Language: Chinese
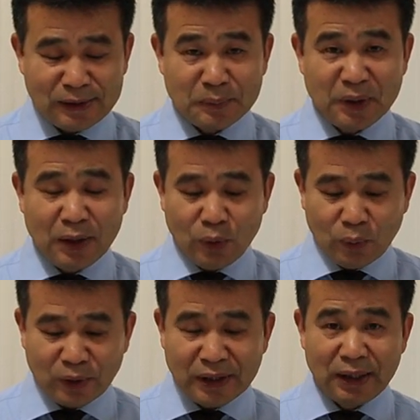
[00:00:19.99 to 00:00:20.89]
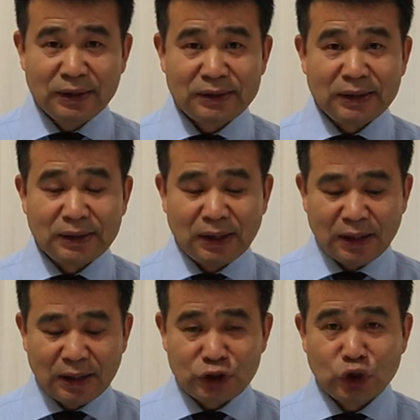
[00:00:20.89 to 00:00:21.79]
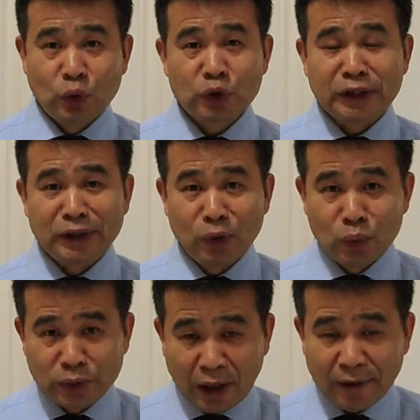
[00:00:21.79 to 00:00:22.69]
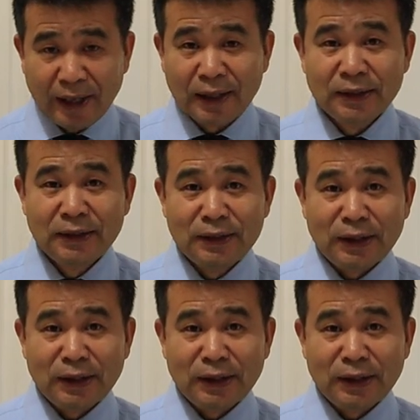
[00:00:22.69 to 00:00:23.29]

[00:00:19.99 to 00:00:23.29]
那么呢，我呢这个受神的呼召哈，